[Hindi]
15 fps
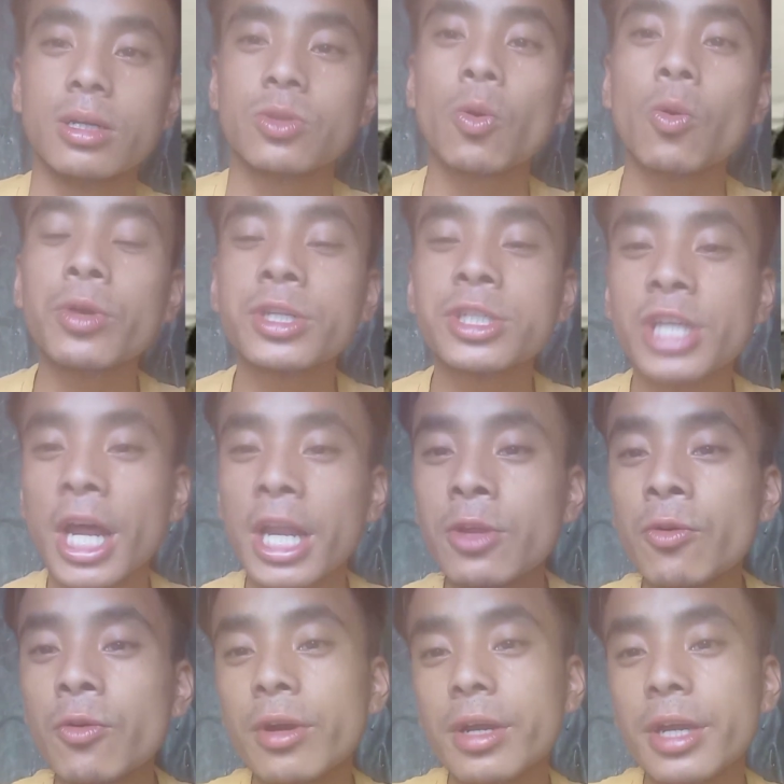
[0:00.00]
तो
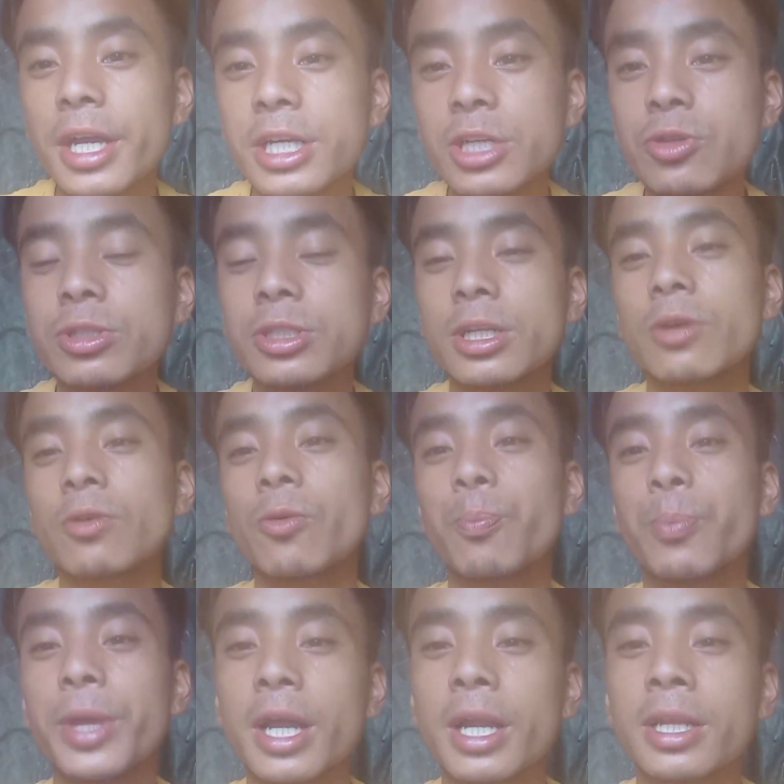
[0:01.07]
इंसानियों एक दूसरा को
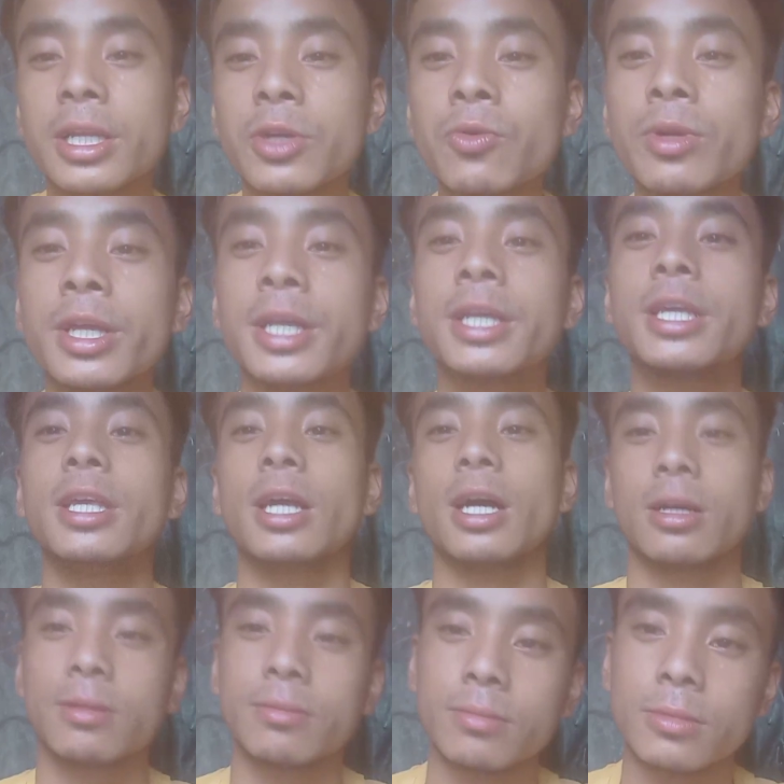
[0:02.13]
प्यार क्यों नहीं किया
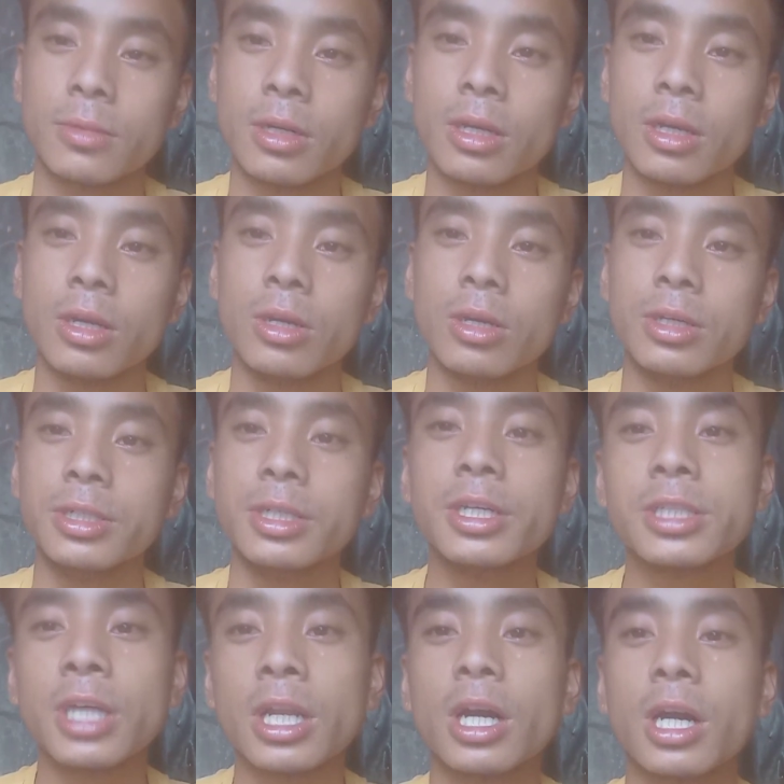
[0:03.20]

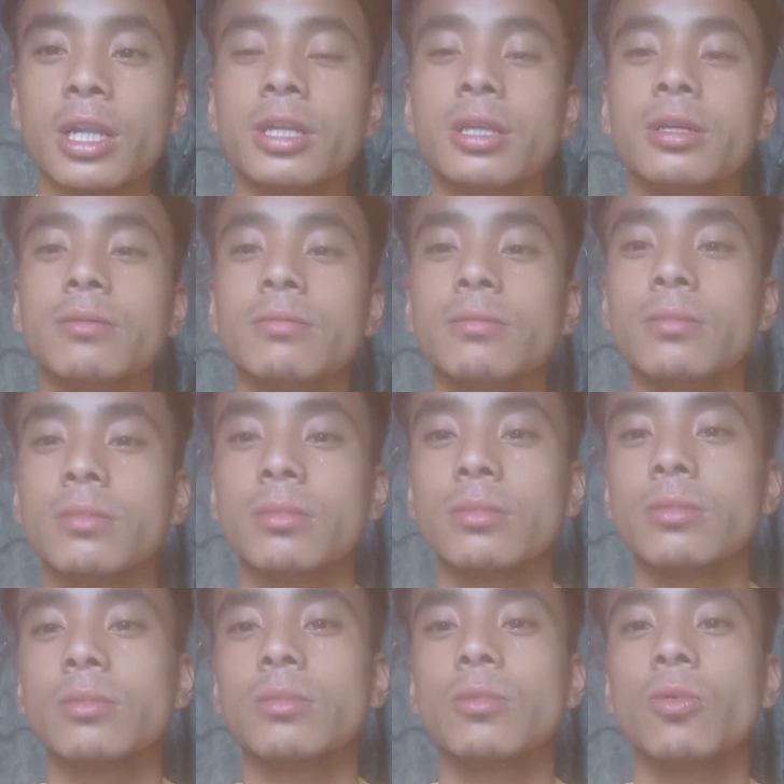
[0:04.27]
ये जानकारी
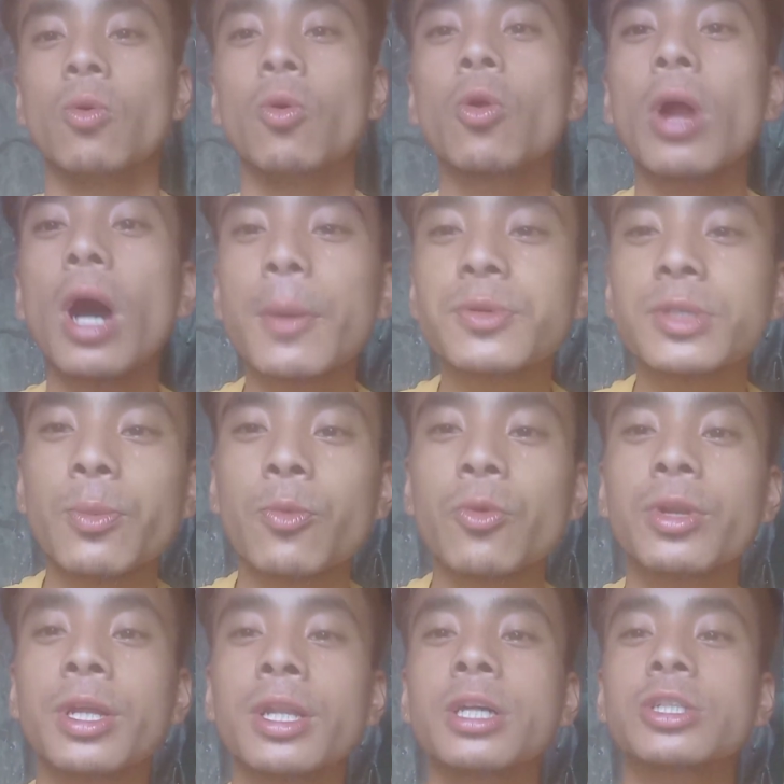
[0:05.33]
और आप
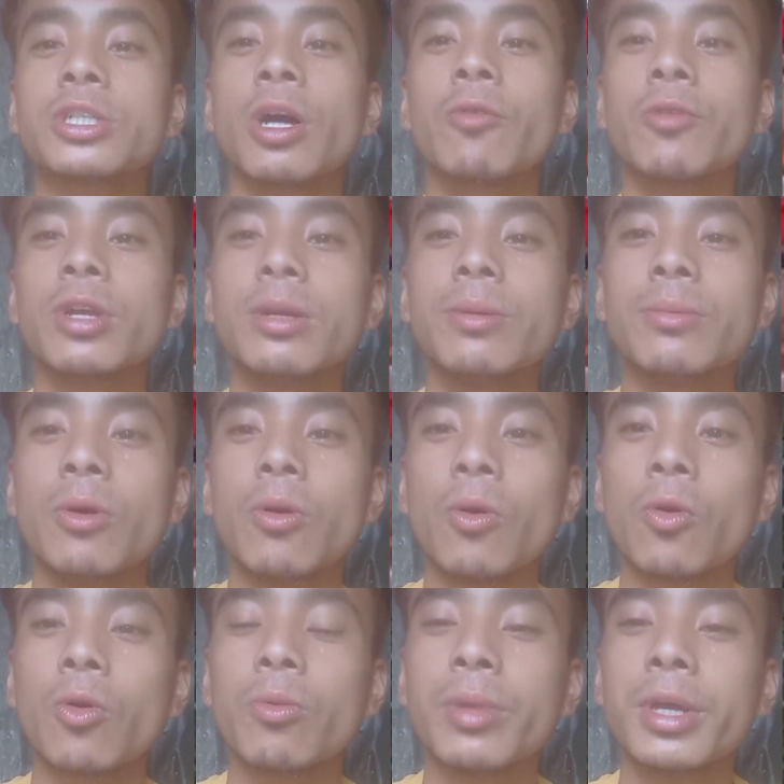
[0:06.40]
सबको देना चाहूँगी
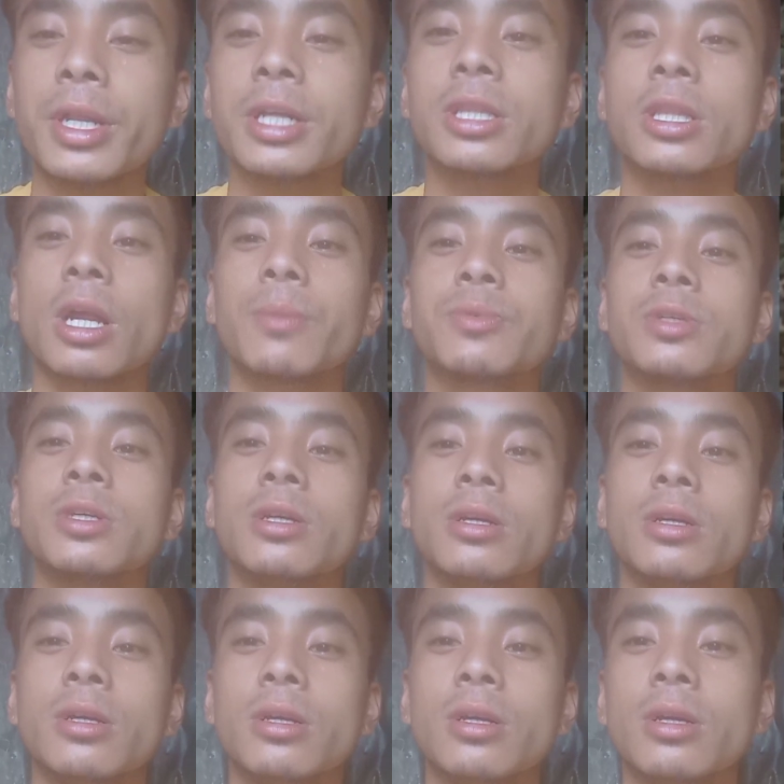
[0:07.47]
और मेरे तरफ से
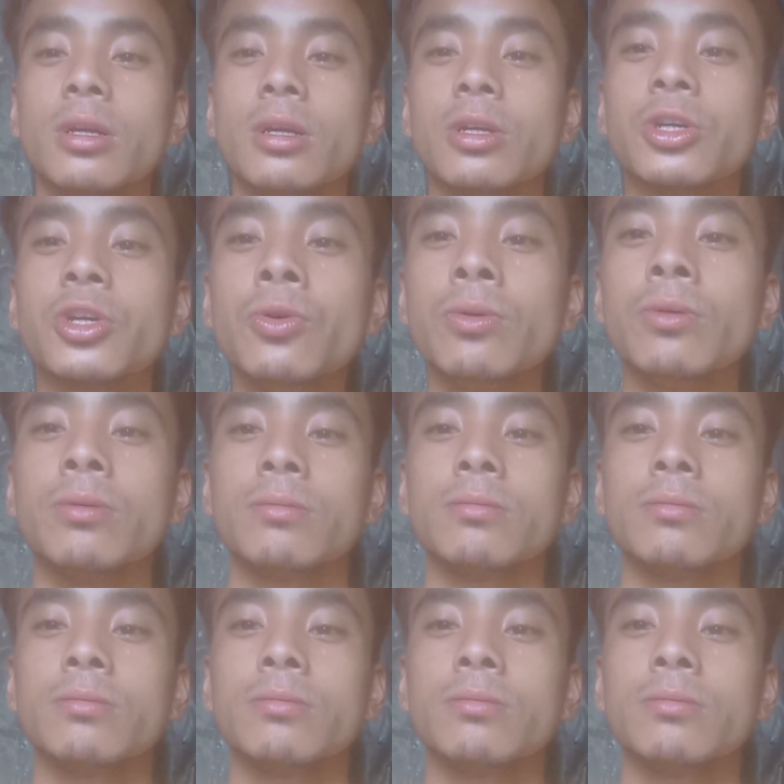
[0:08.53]
क्यों